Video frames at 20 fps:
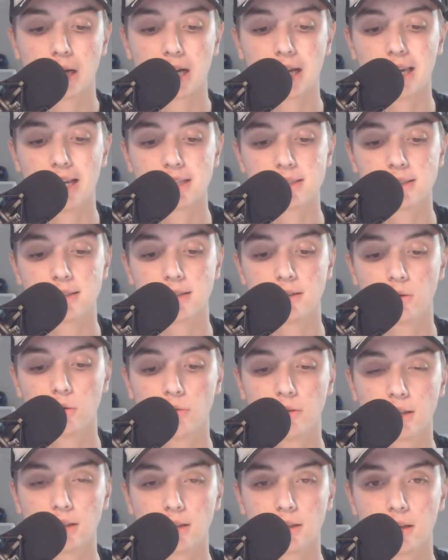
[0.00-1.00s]
classe
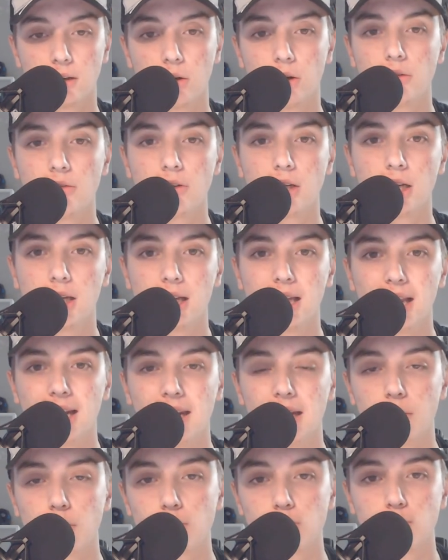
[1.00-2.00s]
99.
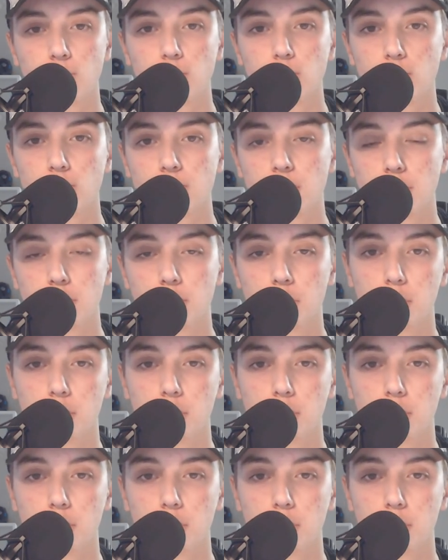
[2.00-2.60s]
L'anno scorso, stagione